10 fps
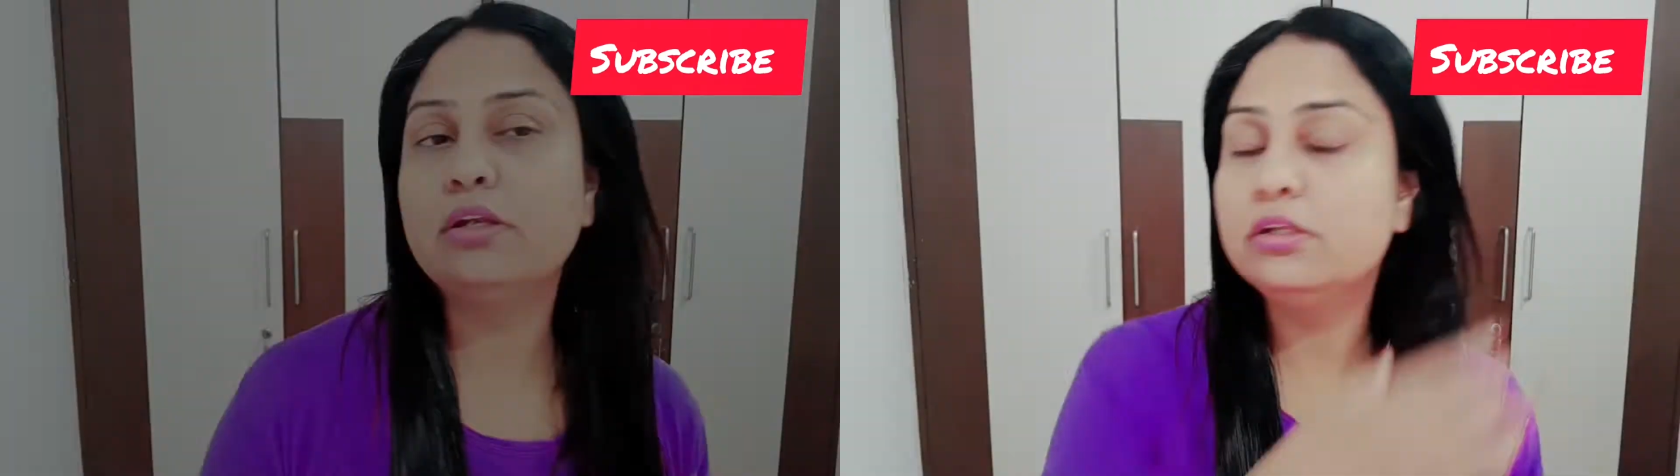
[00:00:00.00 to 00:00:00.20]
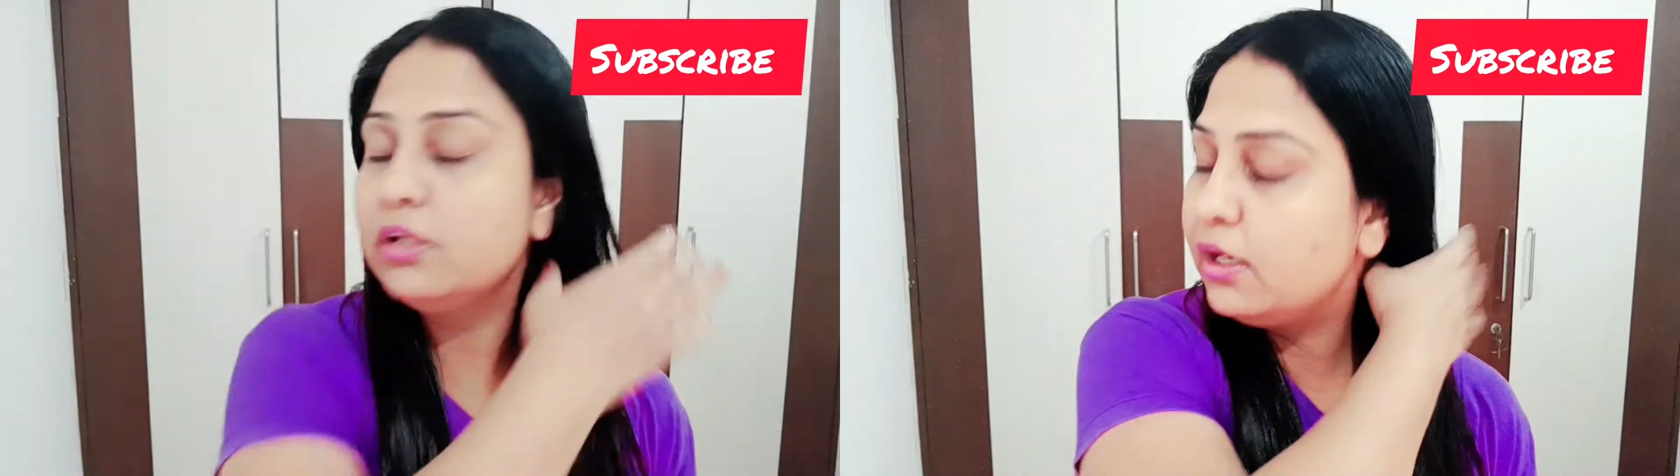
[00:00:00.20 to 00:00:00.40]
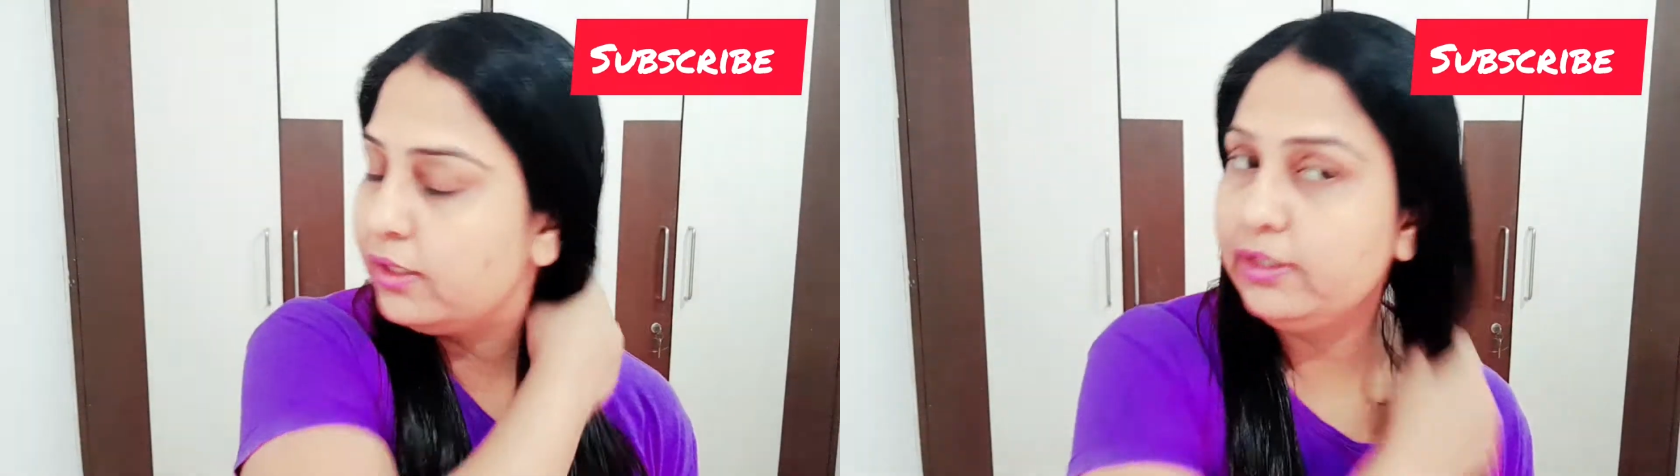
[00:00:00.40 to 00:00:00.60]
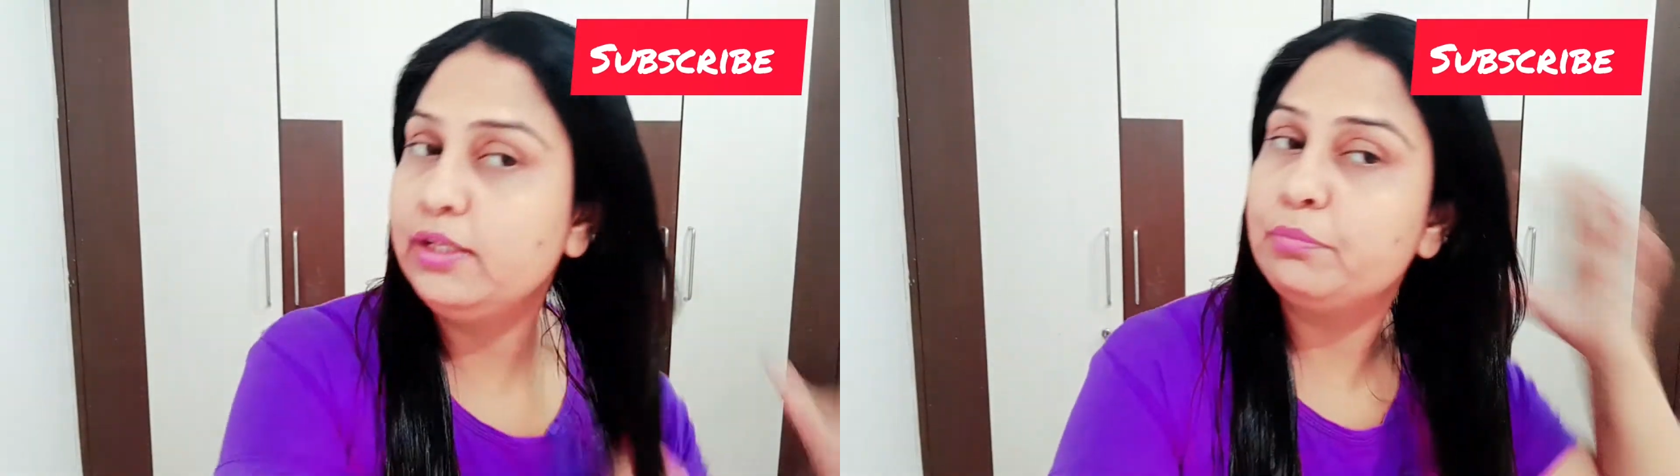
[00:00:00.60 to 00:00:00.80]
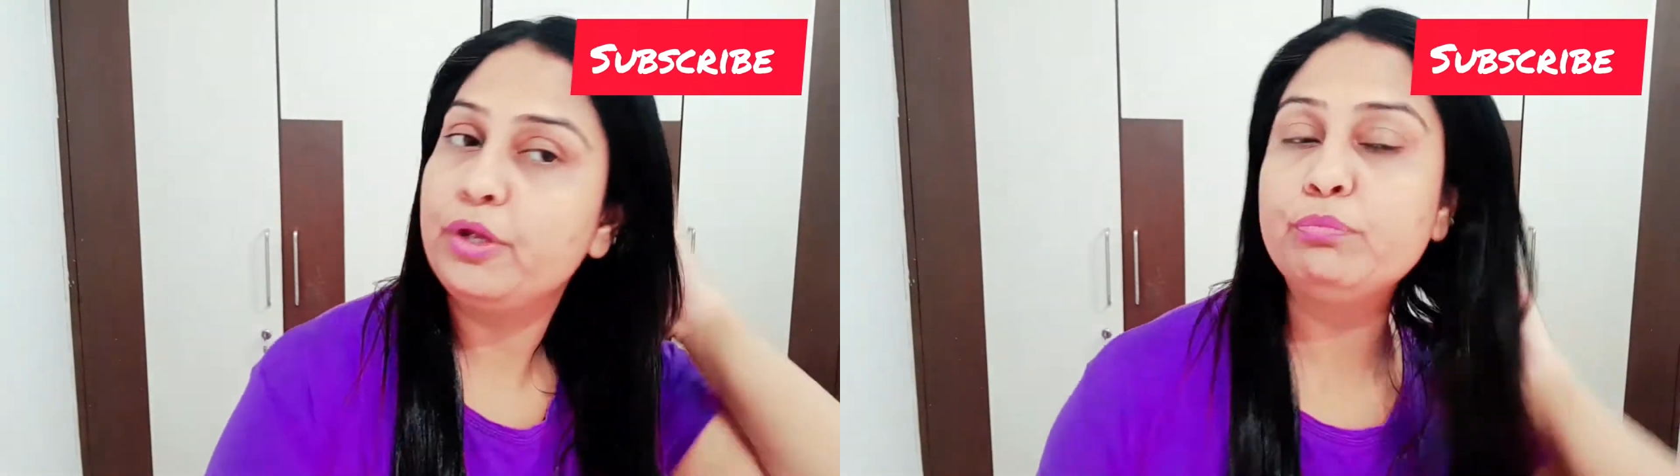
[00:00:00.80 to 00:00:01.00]
इतना ध्यान नहीं दे
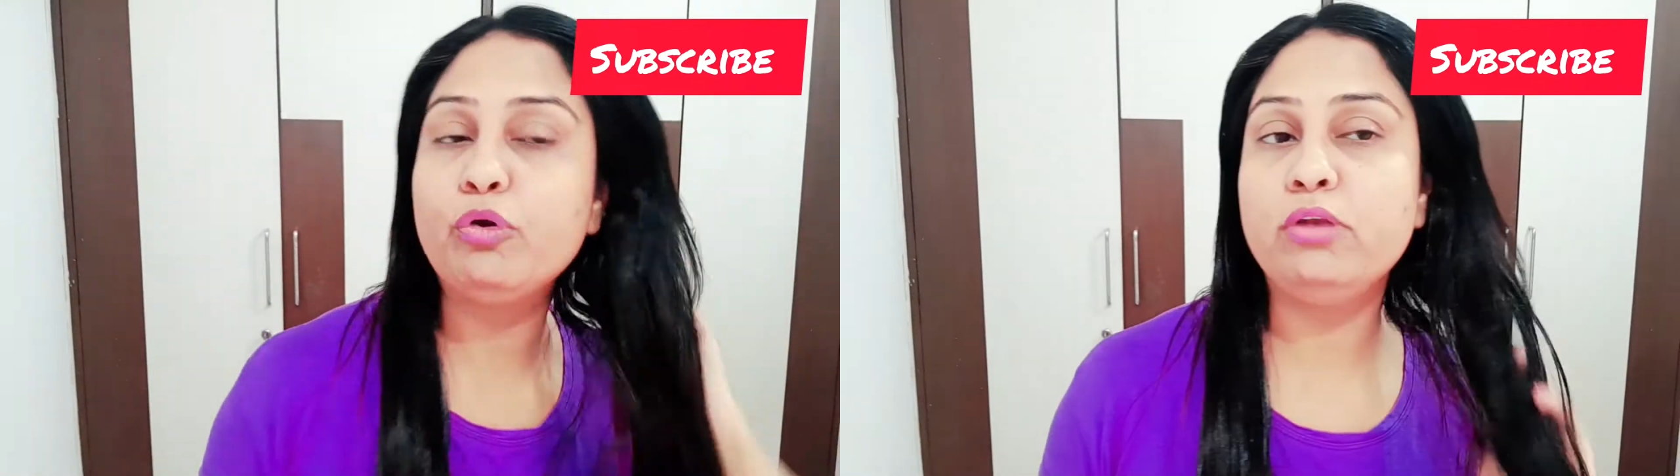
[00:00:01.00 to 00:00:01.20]
पा रही हूँ मैं